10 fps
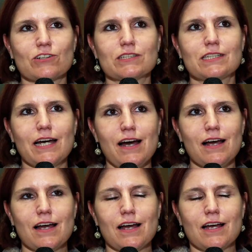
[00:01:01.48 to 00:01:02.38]
candidats.
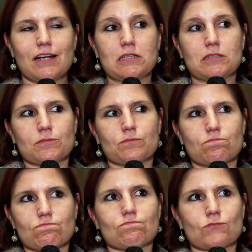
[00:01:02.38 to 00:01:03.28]

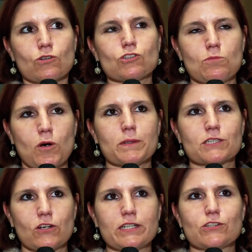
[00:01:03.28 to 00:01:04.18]
Non seulement parce
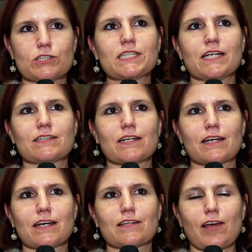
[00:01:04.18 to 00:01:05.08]
que les dossiers
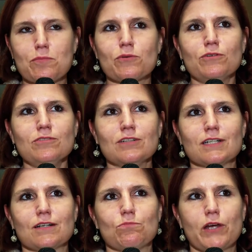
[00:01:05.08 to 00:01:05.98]
étaient très bons,
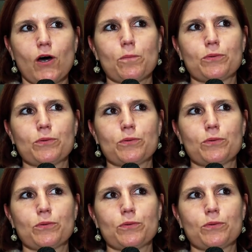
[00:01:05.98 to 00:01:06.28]
mais en